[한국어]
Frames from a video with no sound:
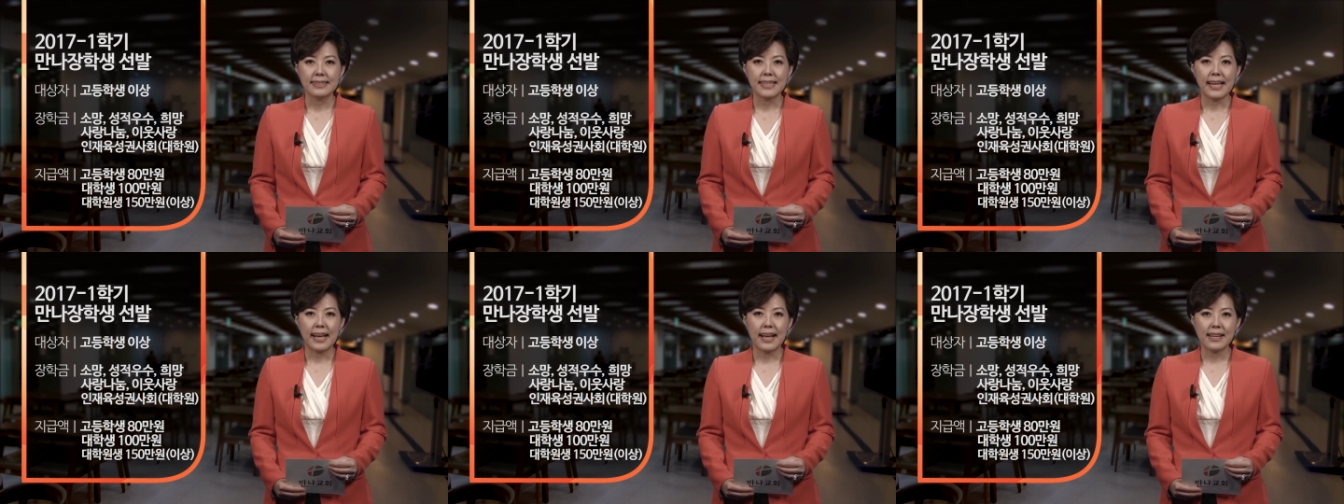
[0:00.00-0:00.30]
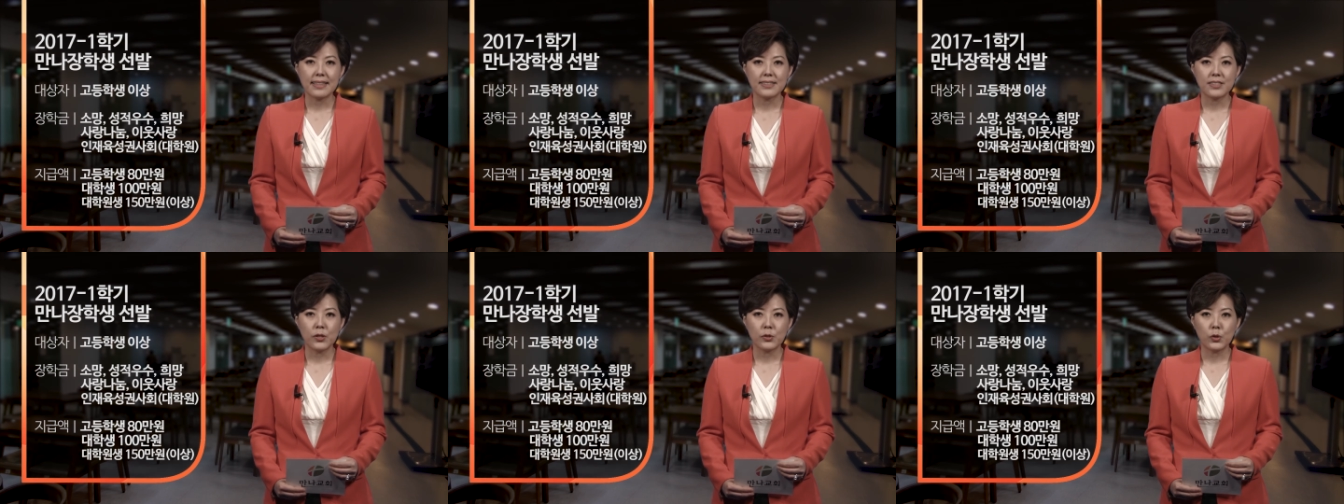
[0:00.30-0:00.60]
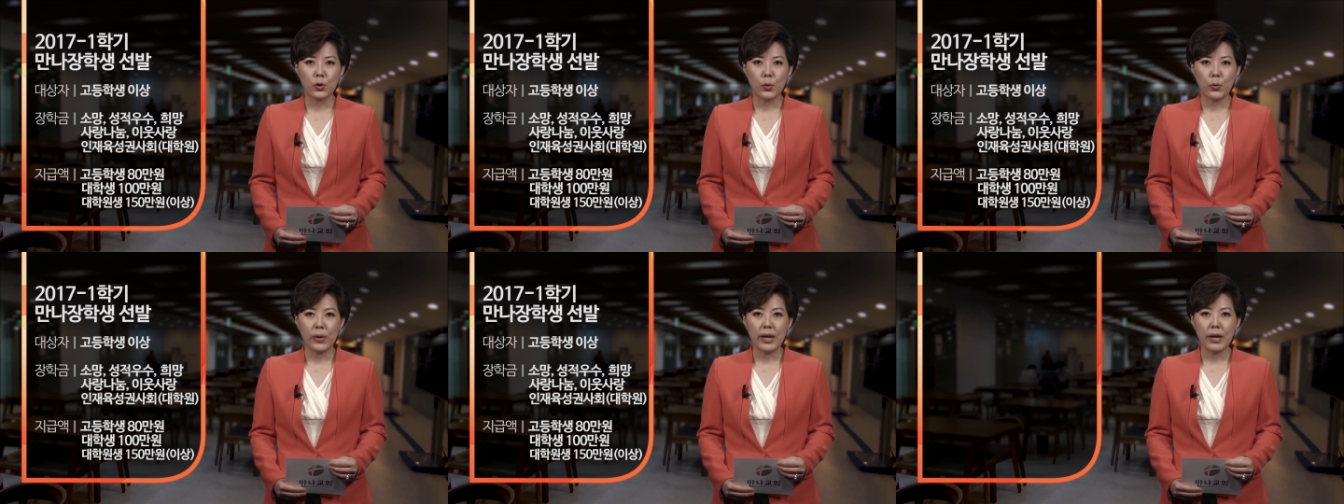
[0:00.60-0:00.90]

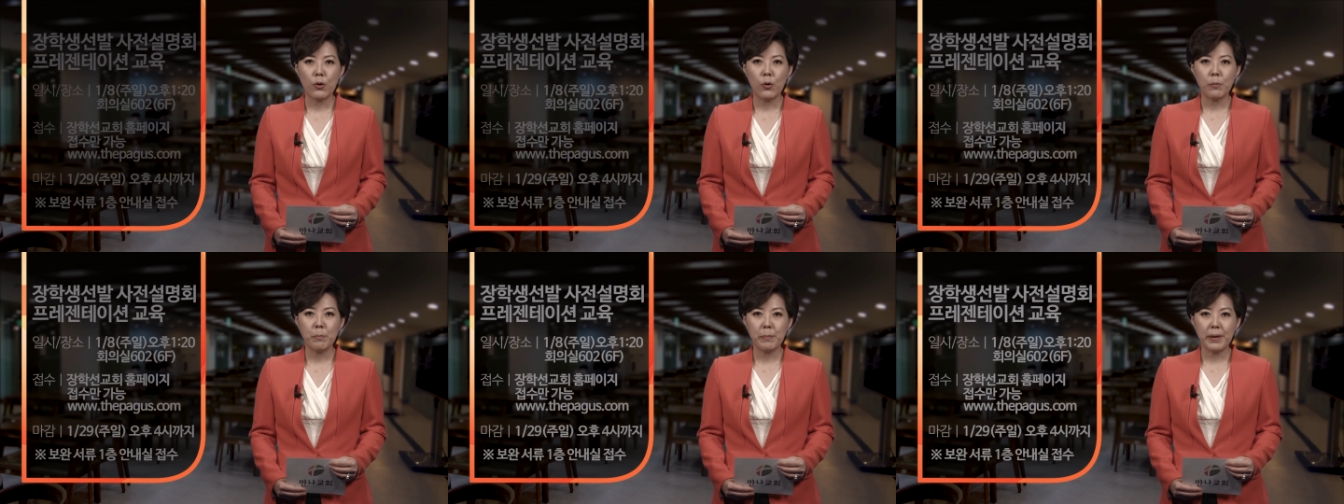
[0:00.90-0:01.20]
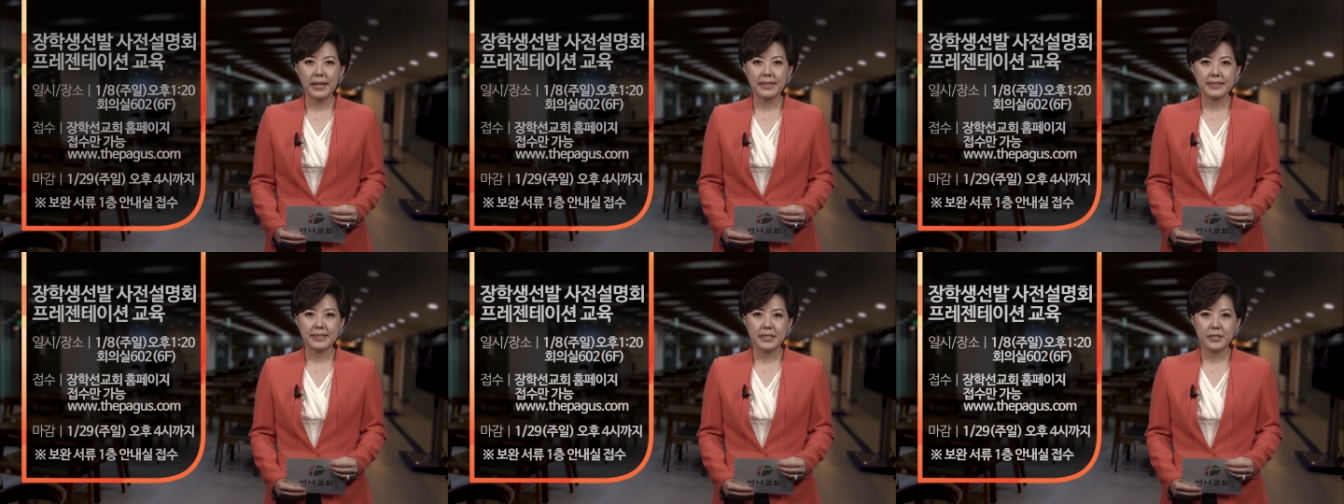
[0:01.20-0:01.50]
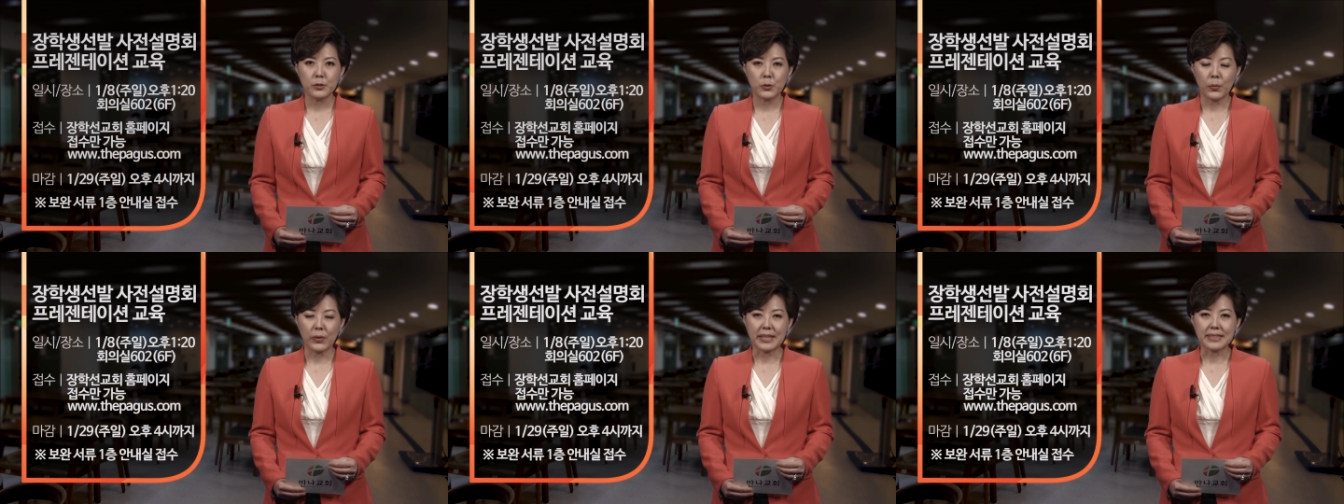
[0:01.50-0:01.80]
장학선교회
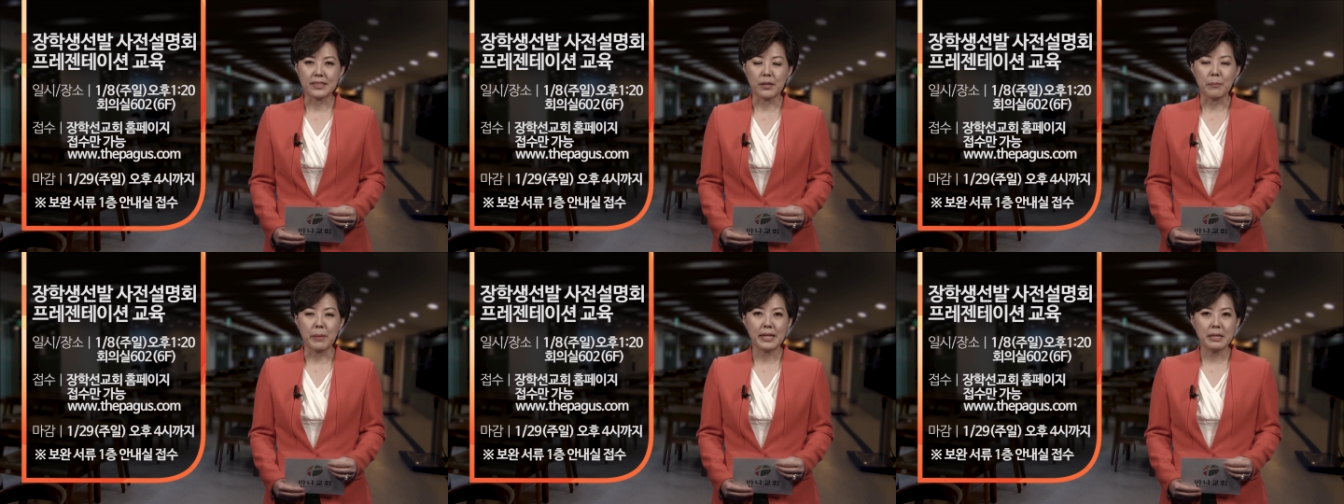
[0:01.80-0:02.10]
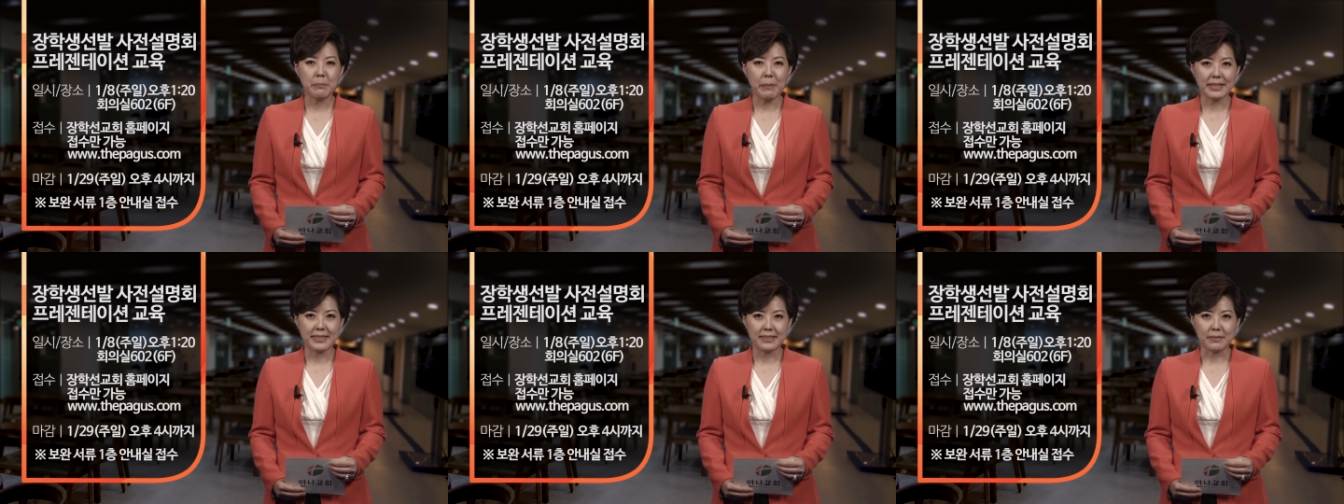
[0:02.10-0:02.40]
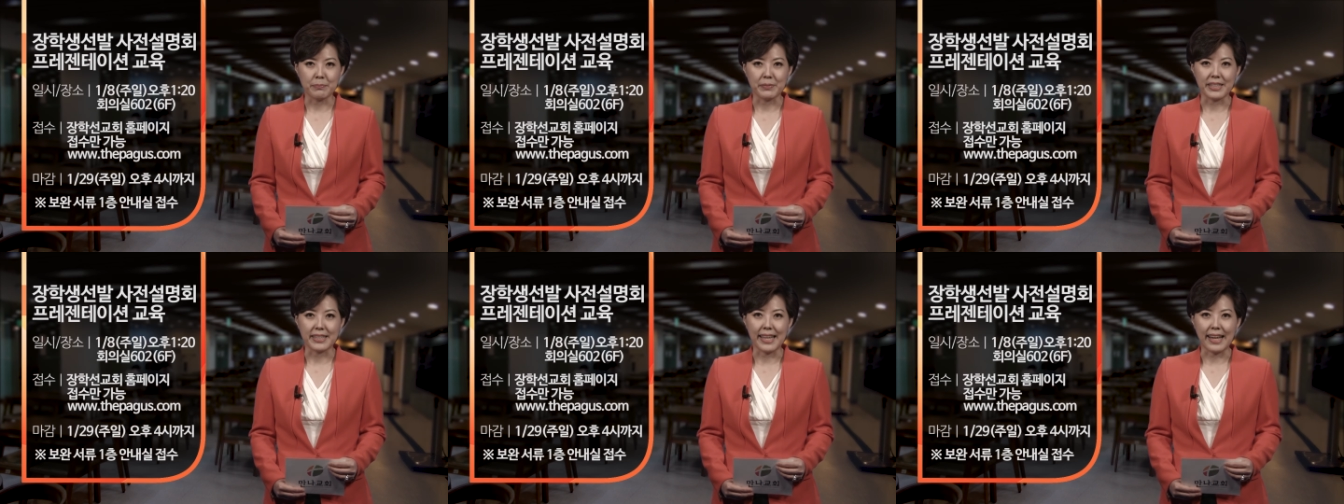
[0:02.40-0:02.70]
홈페이지를 통해서만
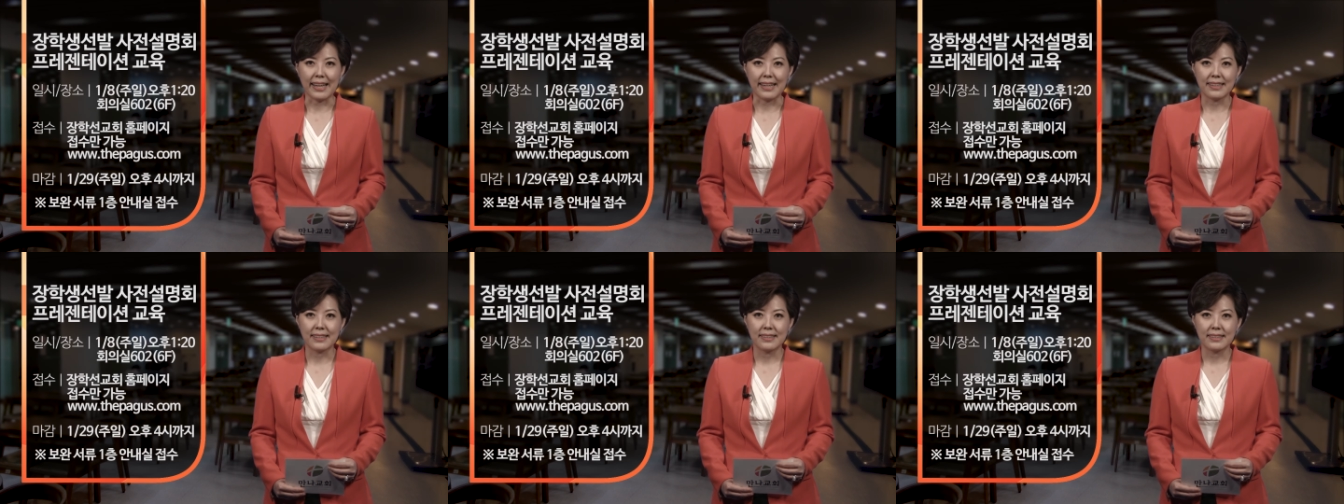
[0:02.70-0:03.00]
받습니다.